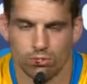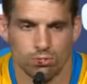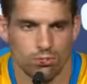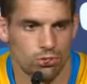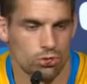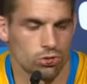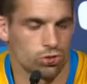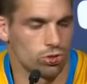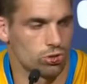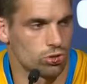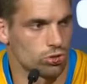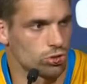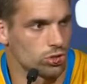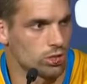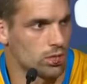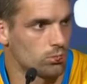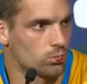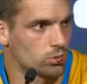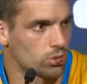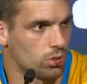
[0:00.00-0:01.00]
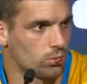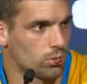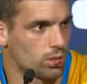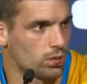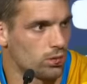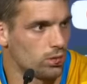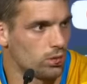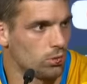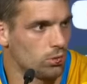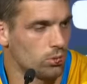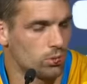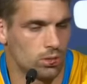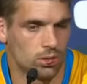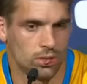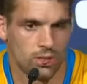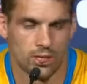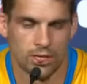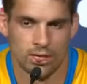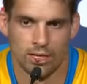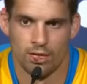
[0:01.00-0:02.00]
nosotros éramos el objetivo
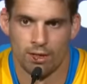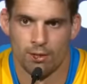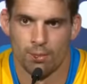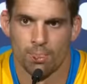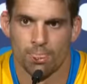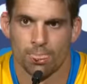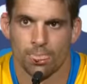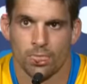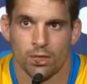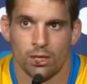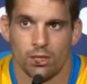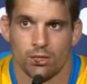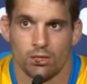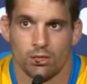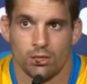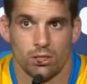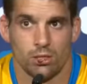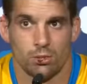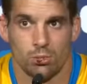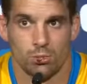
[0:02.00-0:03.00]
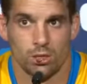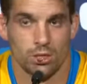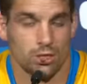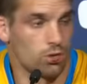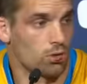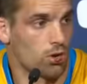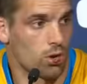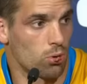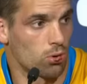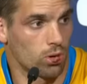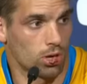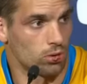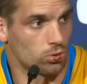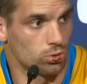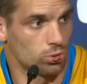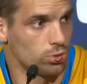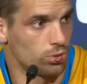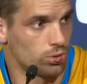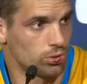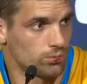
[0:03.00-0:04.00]
y vinieron a buscar lo
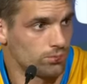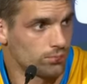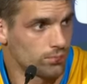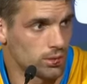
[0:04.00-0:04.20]
suyo.